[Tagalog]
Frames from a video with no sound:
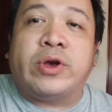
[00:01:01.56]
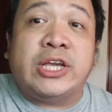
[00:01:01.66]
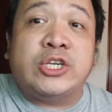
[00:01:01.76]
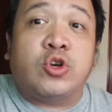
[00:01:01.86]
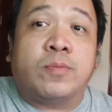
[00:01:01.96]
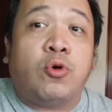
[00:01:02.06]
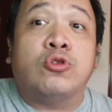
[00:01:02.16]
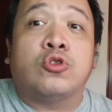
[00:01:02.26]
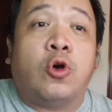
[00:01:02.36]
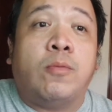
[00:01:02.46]
we're not sure po
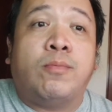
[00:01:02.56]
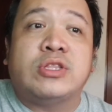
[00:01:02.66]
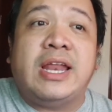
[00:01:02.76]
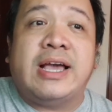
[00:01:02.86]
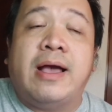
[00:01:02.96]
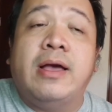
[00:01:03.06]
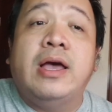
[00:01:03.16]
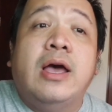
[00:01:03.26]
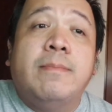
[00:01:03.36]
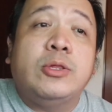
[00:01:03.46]
kung totoo po talaga
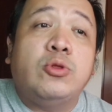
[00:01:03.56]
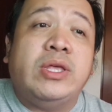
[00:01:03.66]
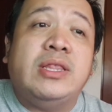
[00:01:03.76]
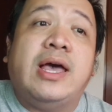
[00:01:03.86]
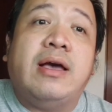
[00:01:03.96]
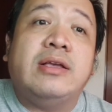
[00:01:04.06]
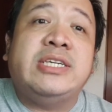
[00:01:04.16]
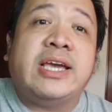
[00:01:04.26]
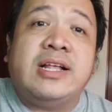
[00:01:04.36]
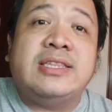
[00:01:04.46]
between uh,
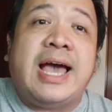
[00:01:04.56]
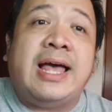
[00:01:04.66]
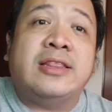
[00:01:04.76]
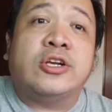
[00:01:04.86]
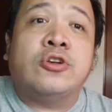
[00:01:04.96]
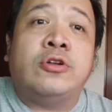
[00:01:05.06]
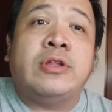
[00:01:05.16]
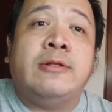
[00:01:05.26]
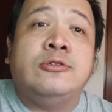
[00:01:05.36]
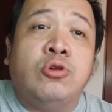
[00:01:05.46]
Gerald
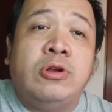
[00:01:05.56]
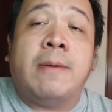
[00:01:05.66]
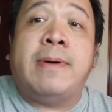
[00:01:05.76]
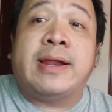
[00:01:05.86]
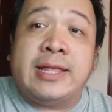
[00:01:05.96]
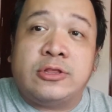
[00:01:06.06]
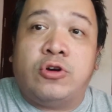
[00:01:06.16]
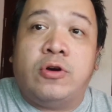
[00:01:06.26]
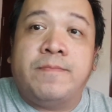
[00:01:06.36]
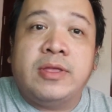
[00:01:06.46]
Anderson and Julia
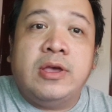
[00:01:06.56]
Barreto